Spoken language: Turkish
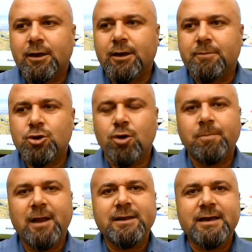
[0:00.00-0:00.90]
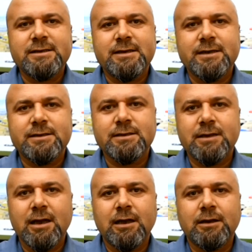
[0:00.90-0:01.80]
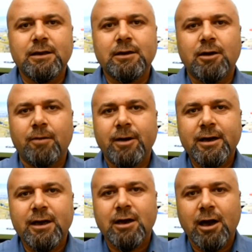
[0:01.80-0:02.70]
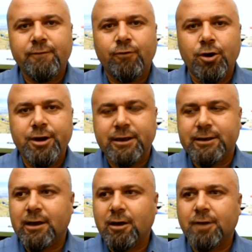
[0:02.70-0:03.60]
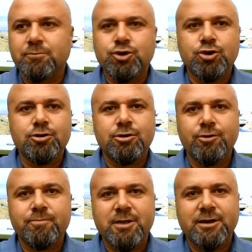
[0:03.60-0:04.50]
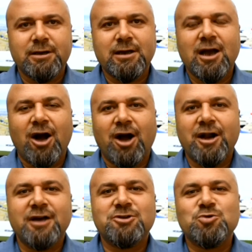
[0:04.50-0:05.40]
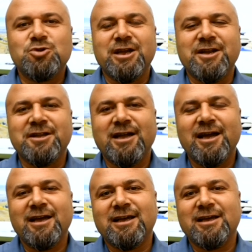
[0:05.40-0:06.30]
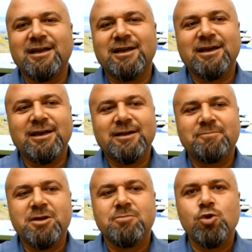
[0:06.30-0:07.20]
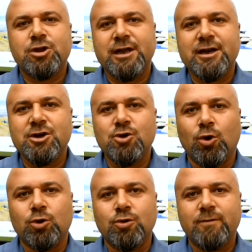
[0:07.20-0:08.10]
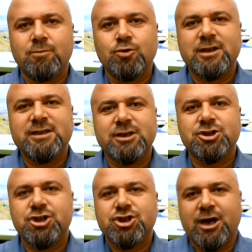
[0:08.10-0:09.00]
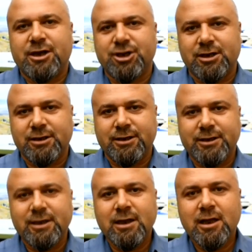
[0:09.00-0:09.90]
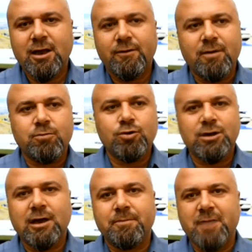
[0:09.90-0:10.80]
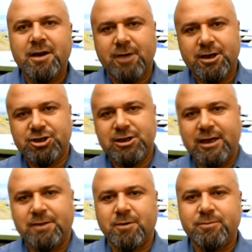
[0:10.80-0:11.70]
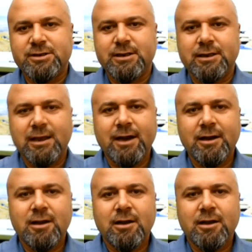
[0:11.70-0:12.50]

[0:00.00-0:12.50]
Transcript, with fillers: Ee, bir toplantı esnasında e, Amerika, Kaliforniya'da 67 dönüm bir arazi üzerinde e, bir mülklerinin olduğu ve bunu da satışa çıkaracaklarını ve bunu da benim aracılık etmemi istediler.